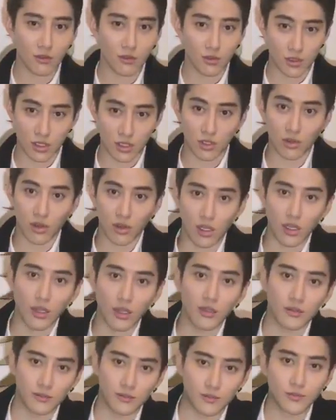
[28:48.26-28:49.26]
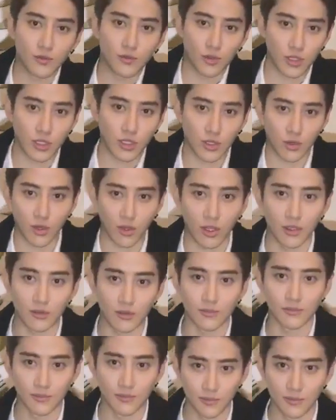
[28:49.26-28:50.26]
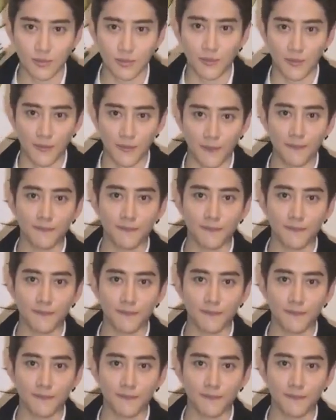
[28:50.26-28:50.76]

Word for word: 我喜欢啊。喜欢。喜欢。喜欢长发，